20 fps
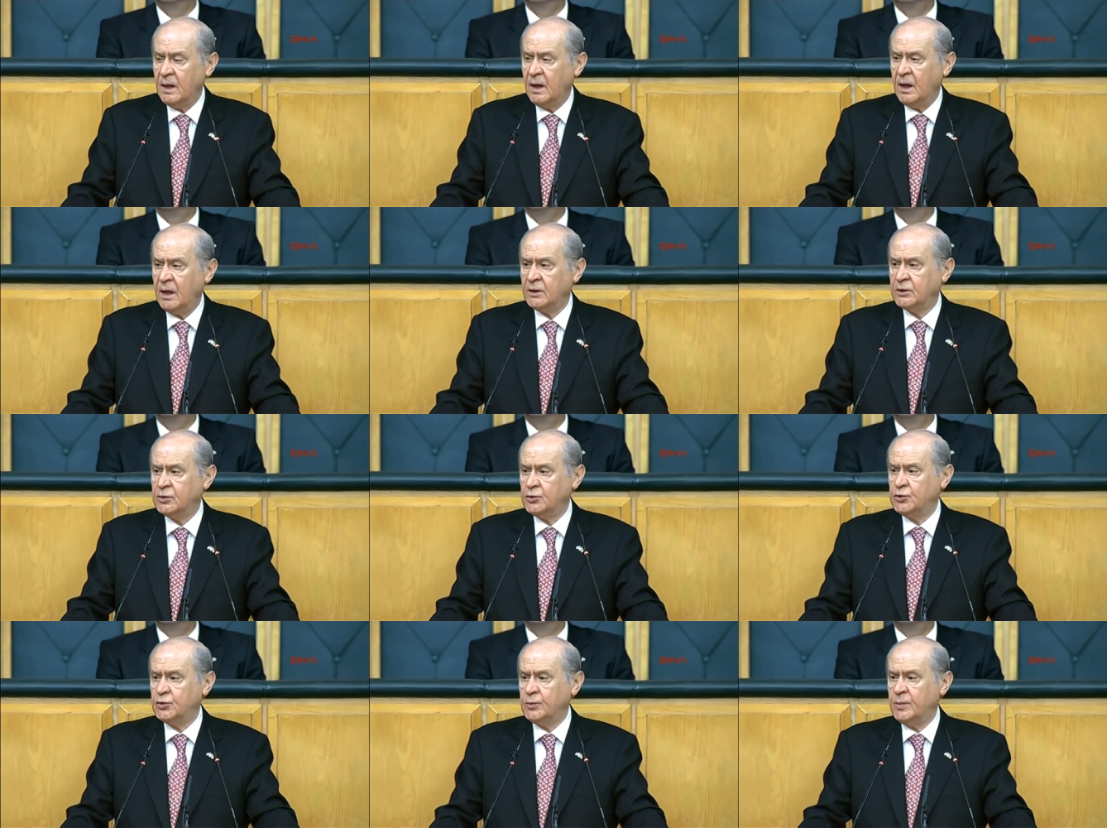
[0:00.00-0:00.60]

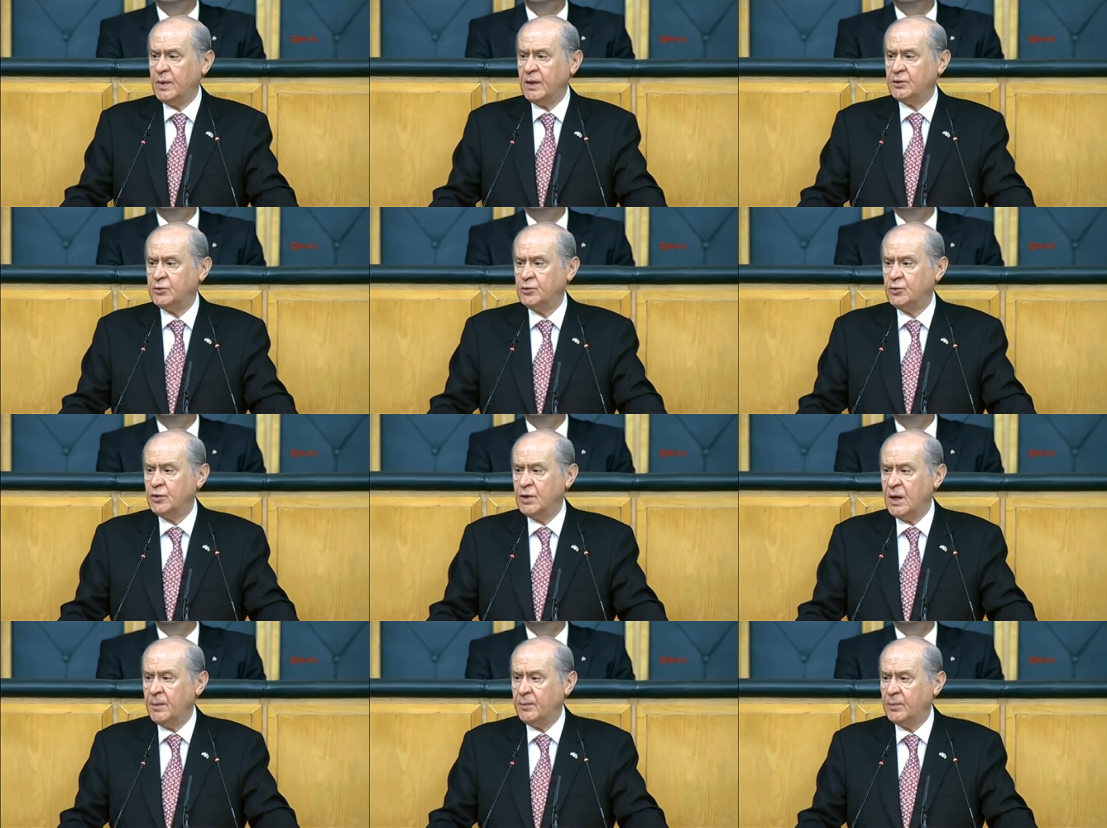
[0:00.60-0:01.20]
6 Şubat
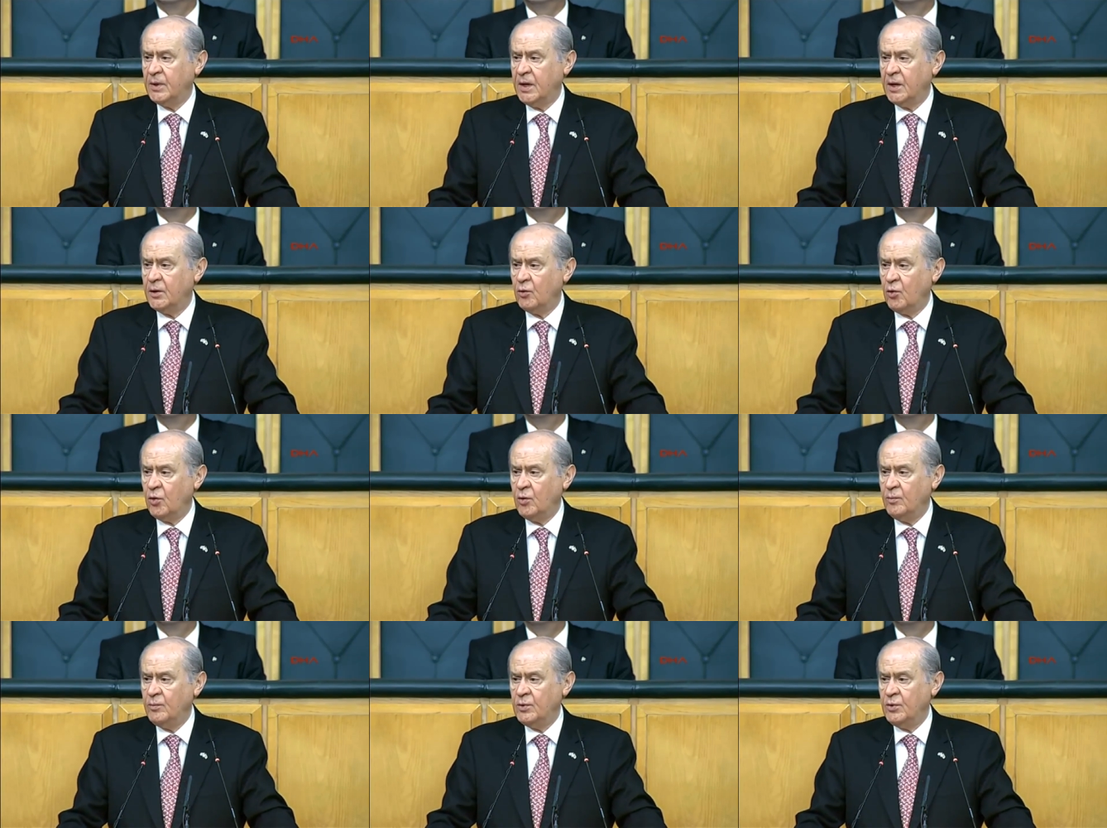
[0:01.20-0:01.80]
günü yapılan
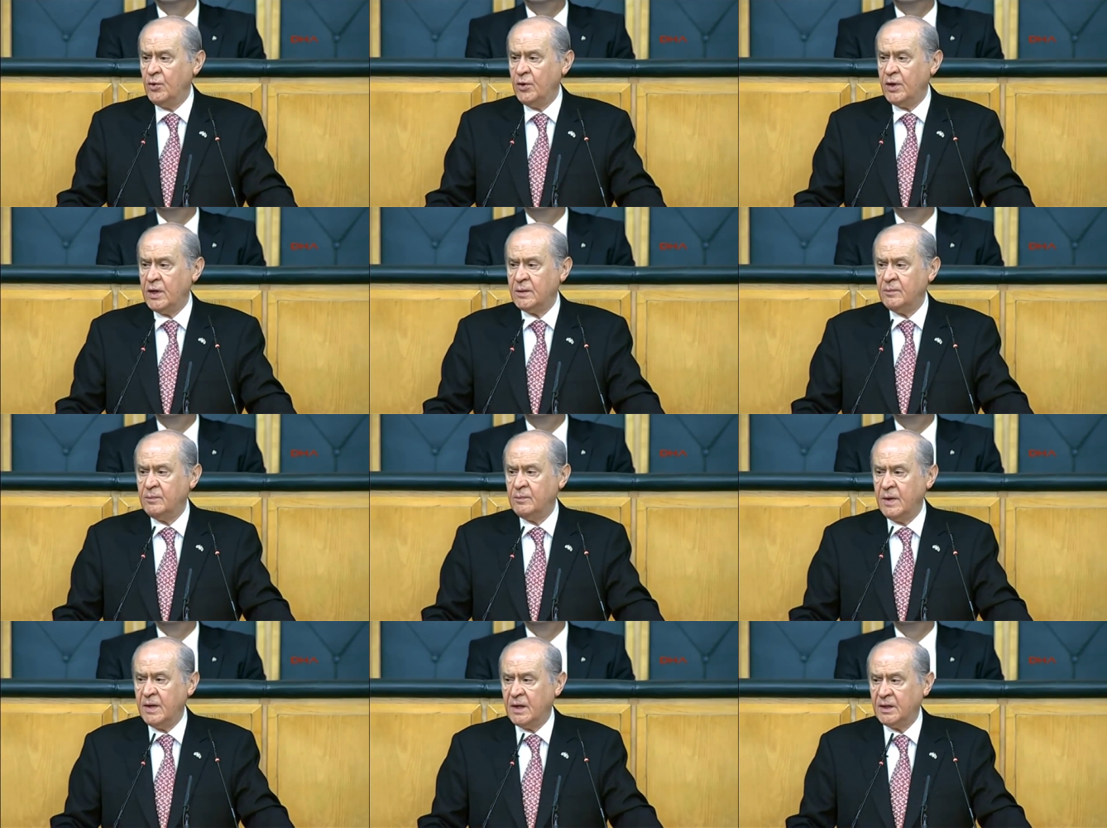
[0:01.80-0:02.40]
10 bin
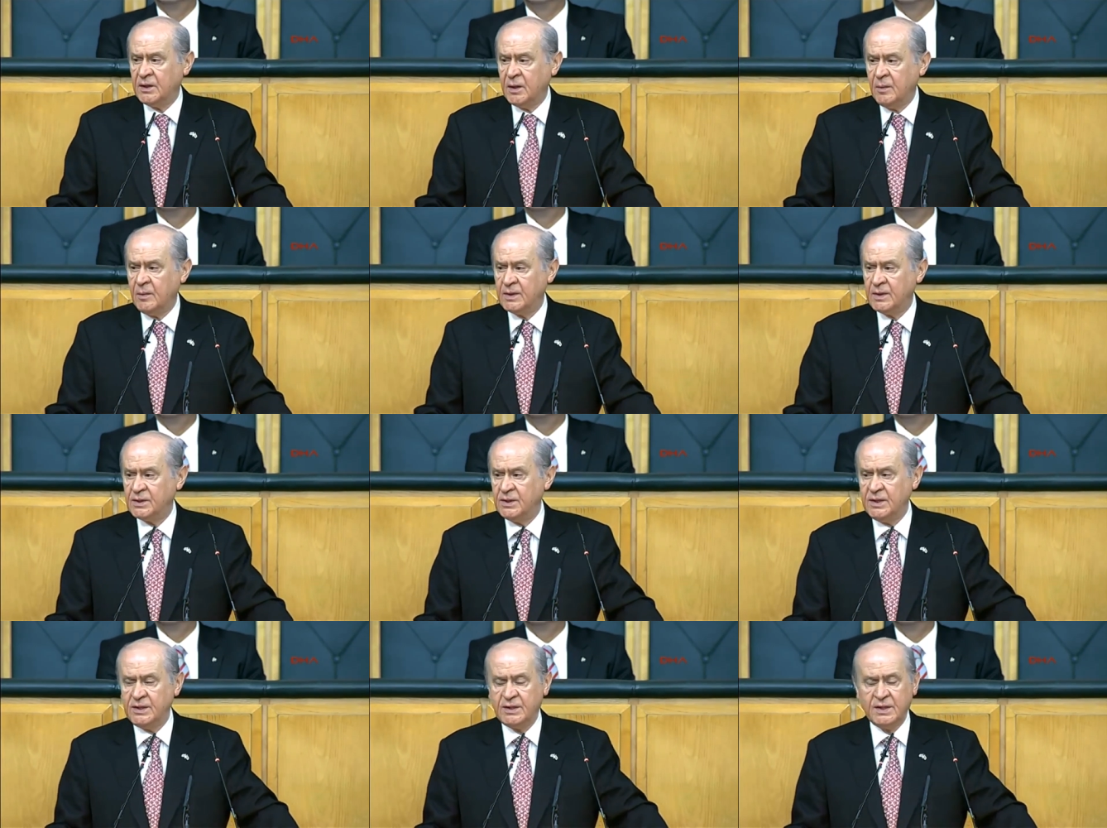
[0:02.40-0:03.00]
öğretmen
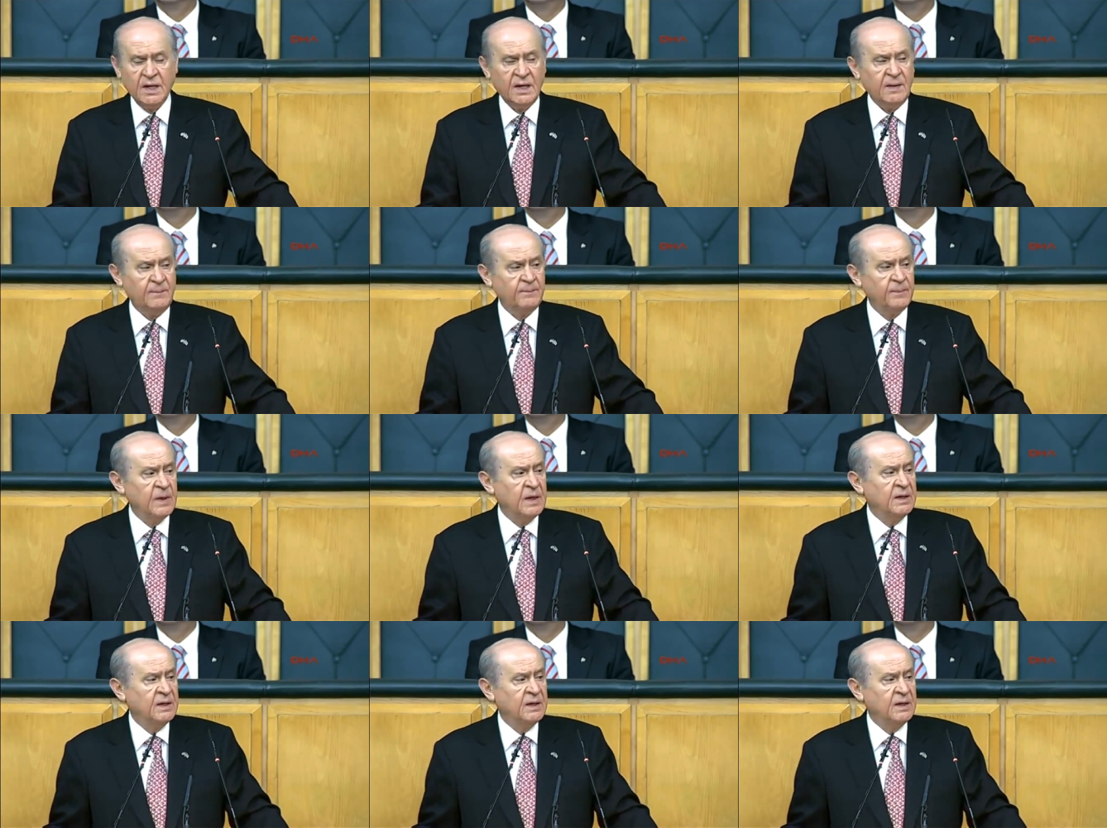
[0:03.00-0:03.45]
ataması ise